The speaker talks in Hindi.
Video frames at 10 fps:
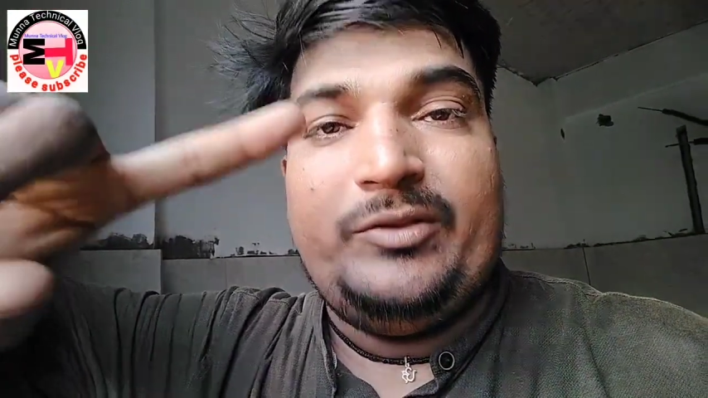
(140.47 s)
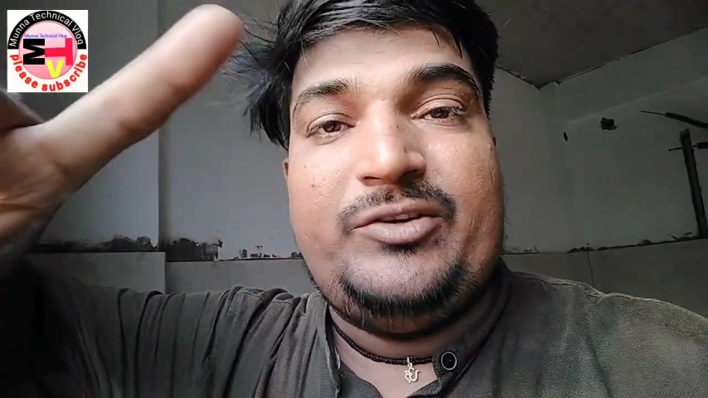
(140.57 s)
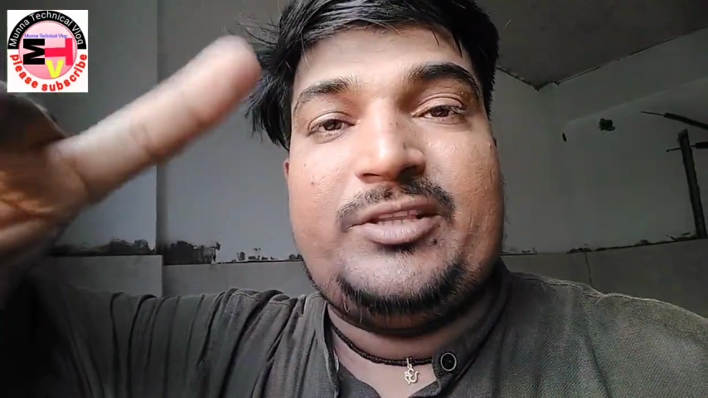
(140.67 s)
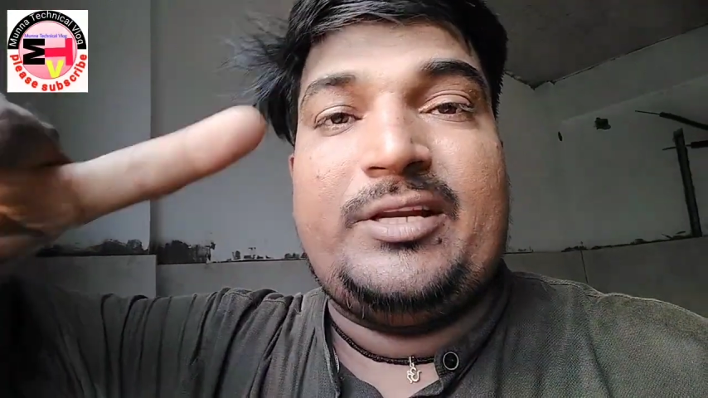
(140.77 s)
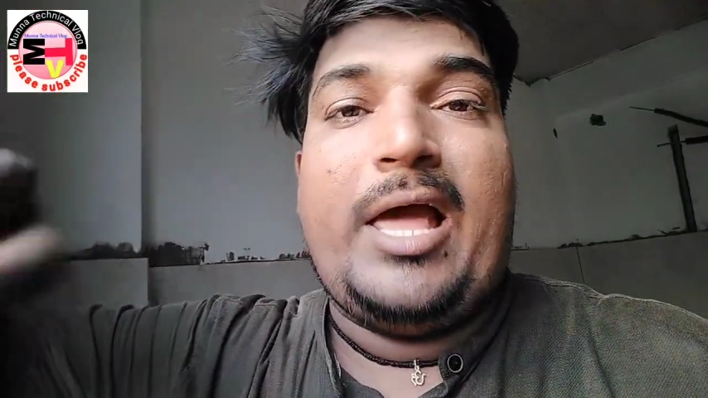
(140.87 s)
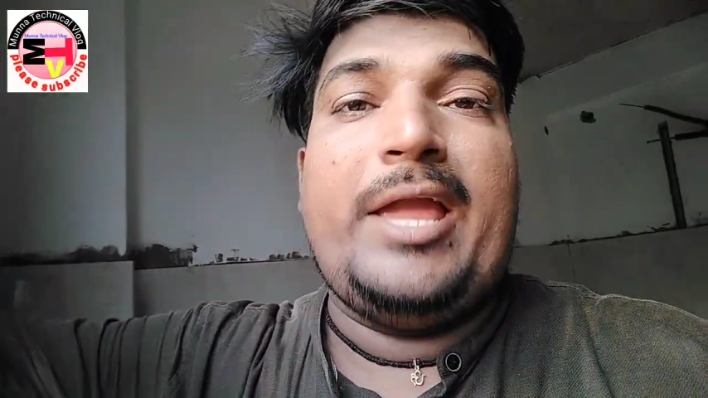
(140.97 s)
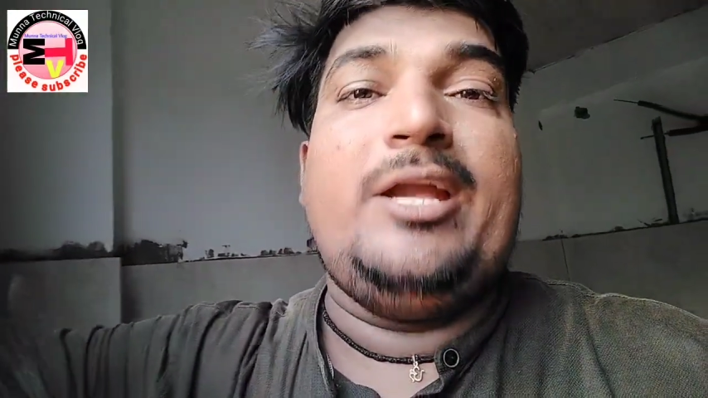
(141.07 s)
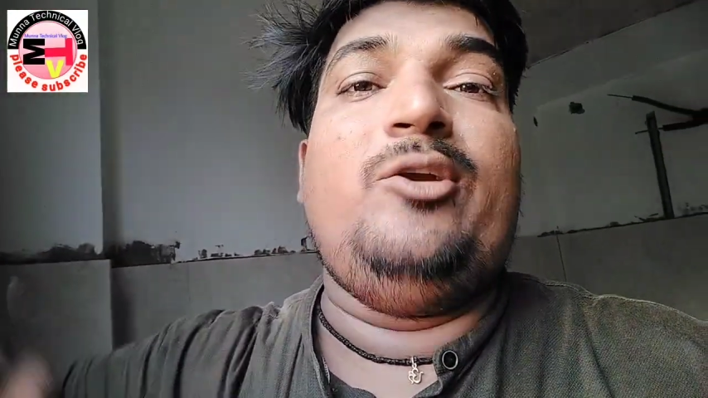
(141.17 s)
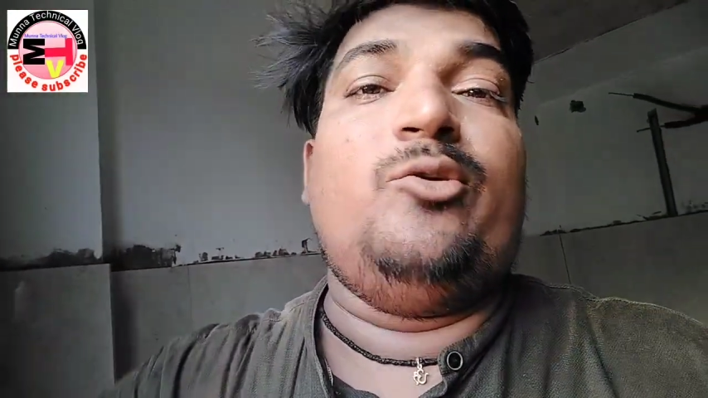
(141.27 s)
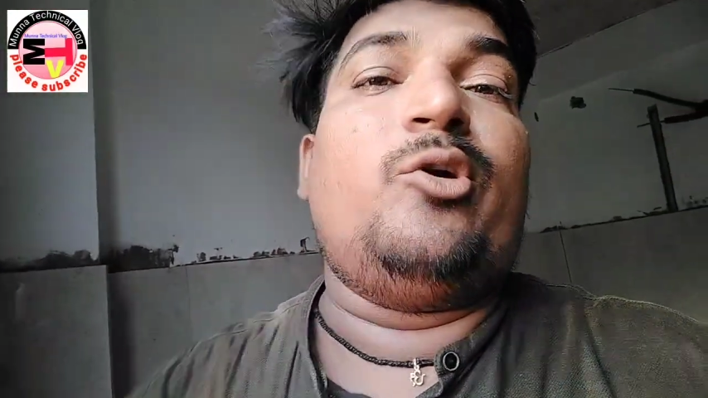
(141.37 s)
जितना
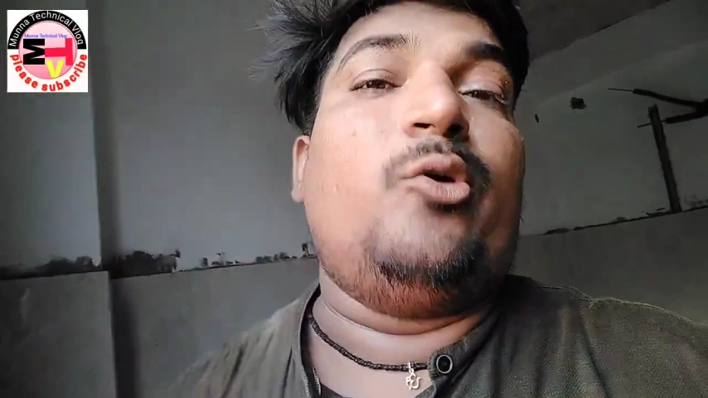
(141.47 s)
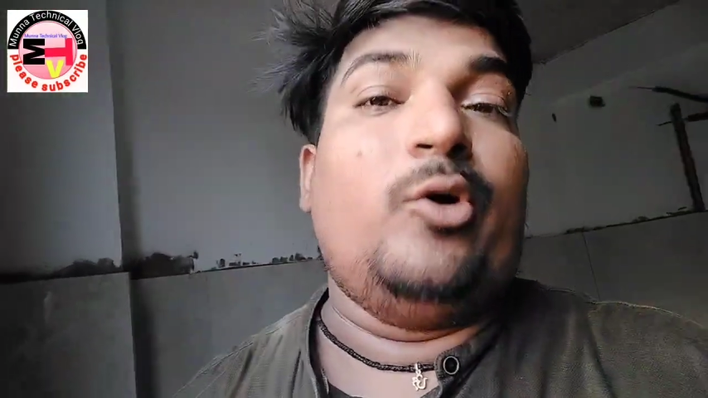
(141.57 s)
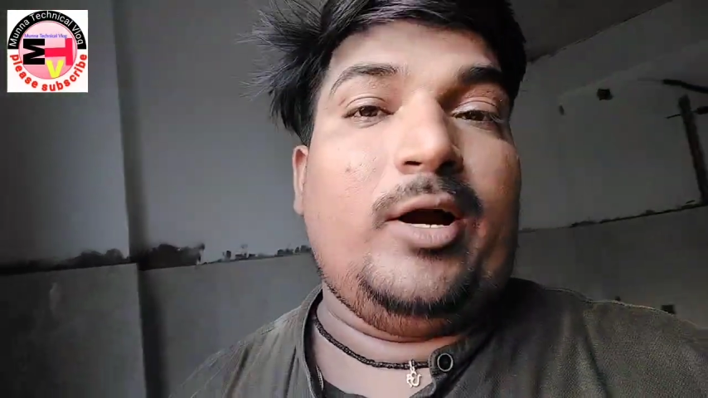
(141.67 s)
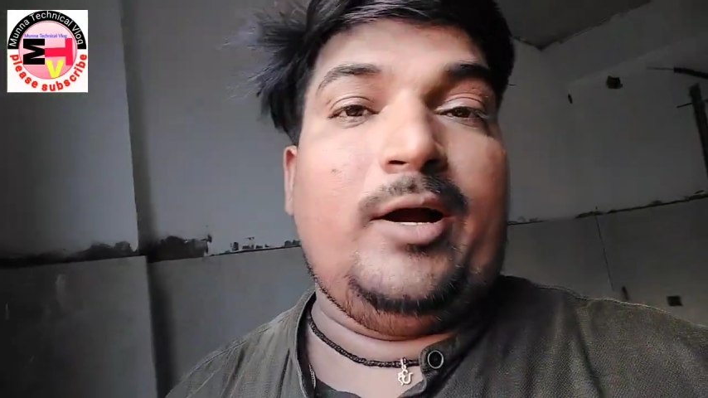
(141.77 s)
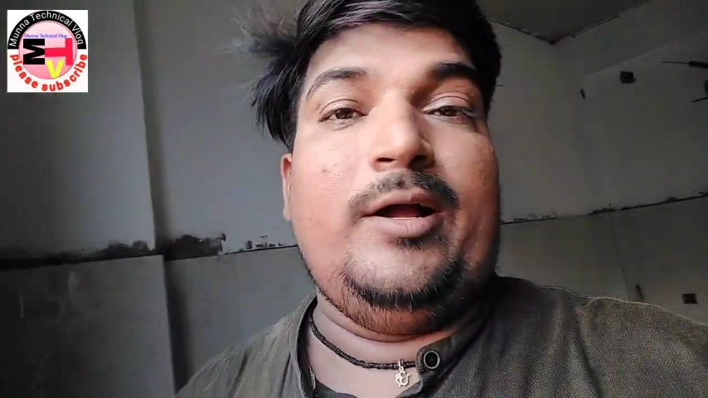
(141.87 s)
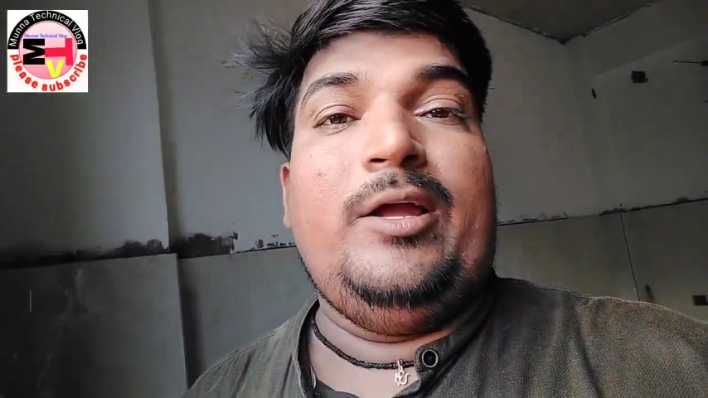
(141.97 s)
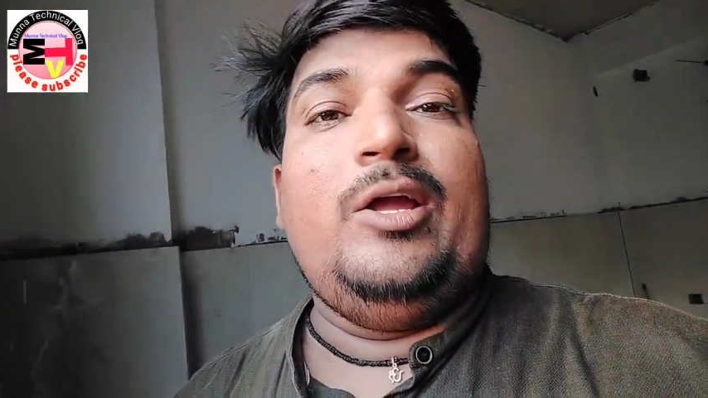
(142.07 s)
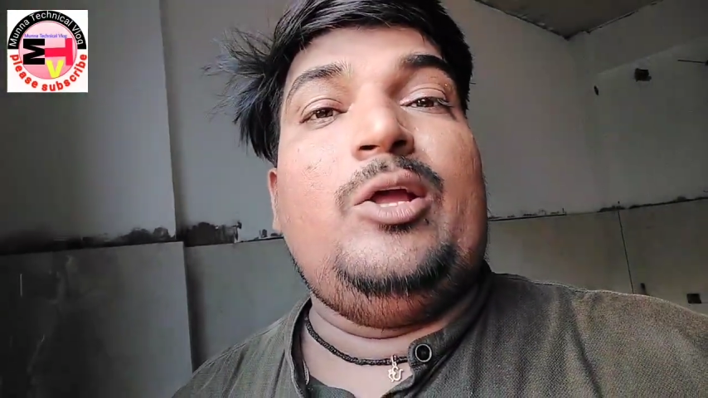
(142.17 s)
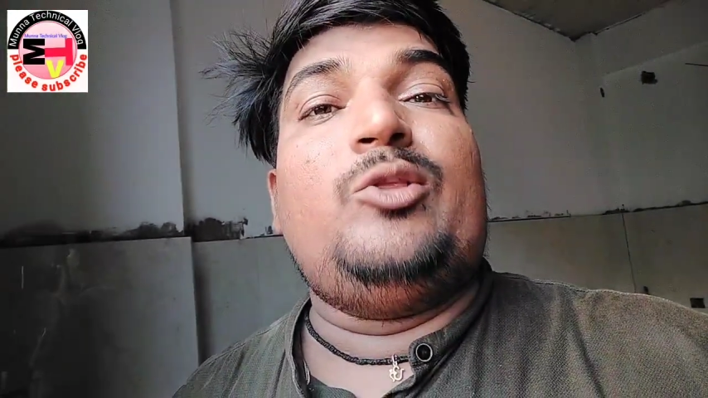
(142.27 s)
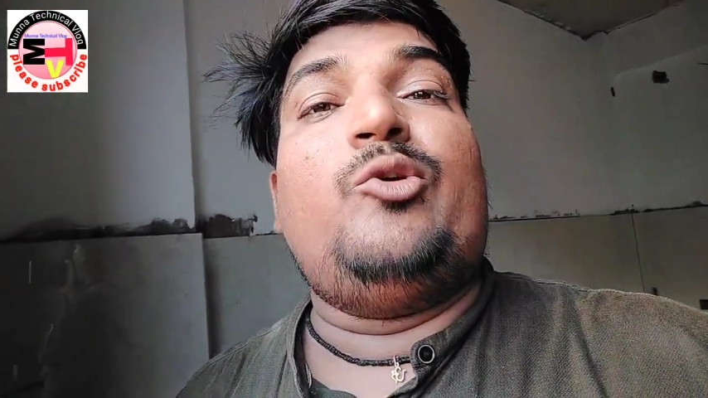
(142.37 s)
इंडोर होगा
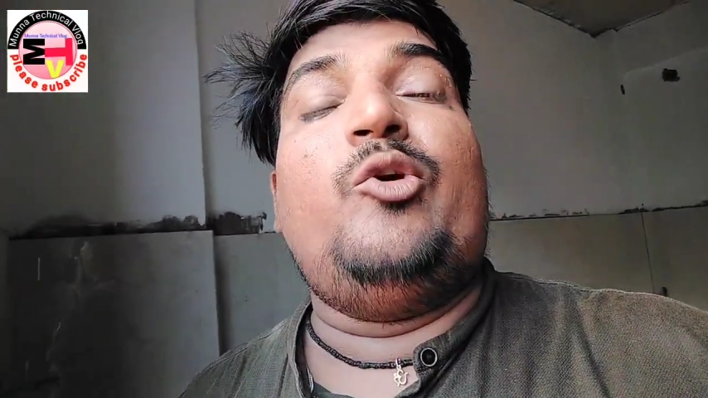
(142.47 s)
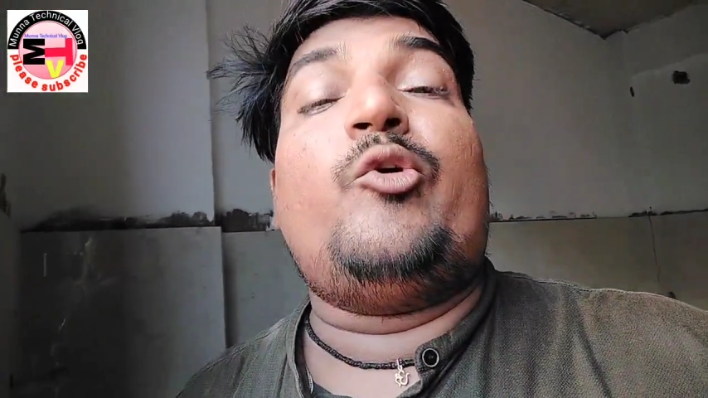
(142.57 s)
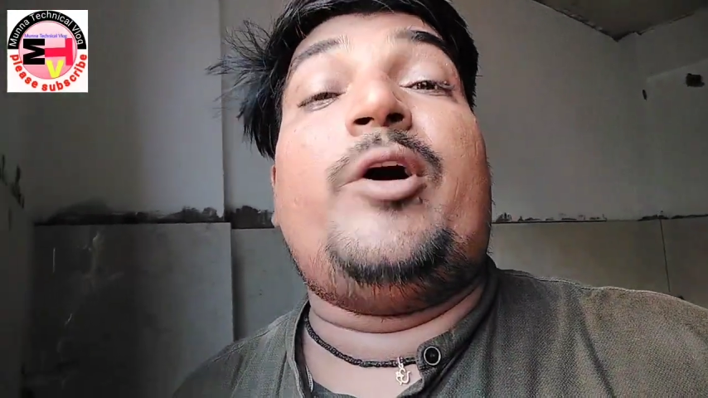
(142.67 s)
तो वो